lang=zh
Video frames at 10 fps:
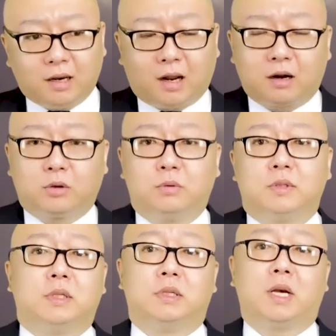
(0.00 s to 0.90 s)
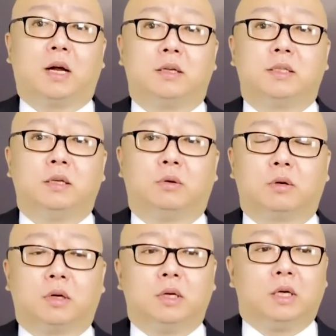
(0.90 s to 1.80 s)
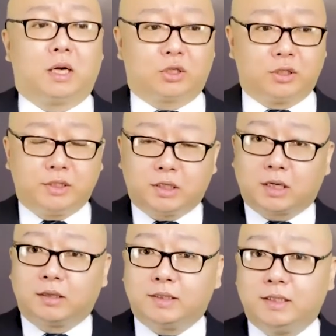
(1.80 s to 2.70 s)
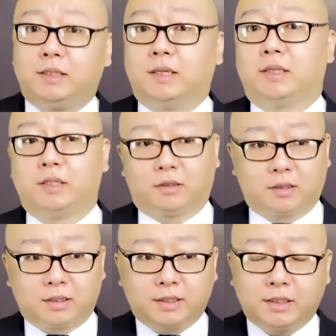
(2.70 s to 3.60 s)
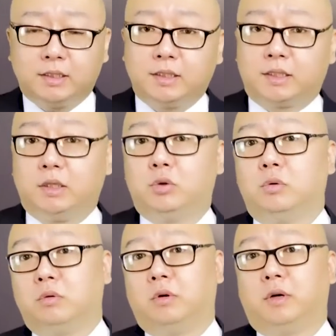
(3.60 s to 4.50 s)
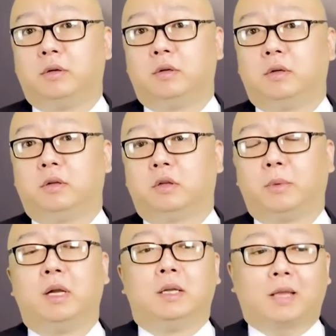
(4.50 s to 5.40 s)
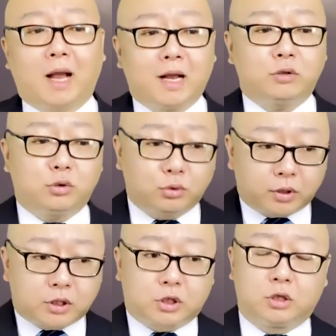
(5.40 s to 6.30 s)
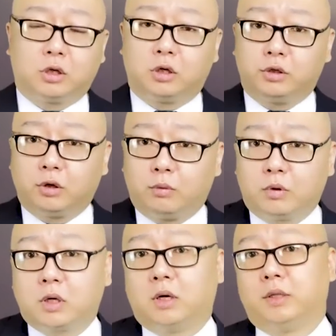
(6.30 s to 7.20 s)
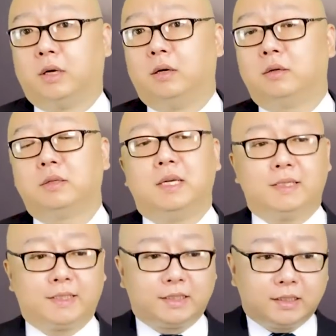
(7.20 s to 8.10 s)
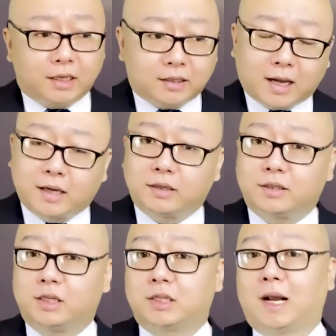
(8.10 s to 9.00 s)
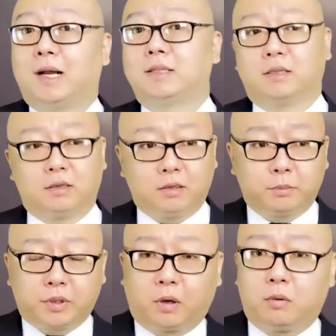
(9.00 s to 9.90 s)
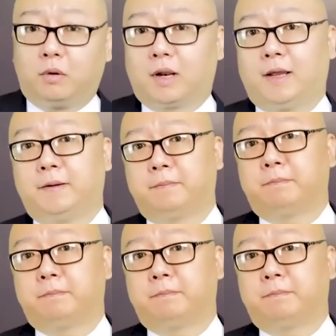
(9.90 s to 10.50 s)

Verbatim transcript: 两个东西呢，这两个气流呢啊，是经常季节性的侵袭中国。那么，它确实有可能携带着这些沙子飘过来。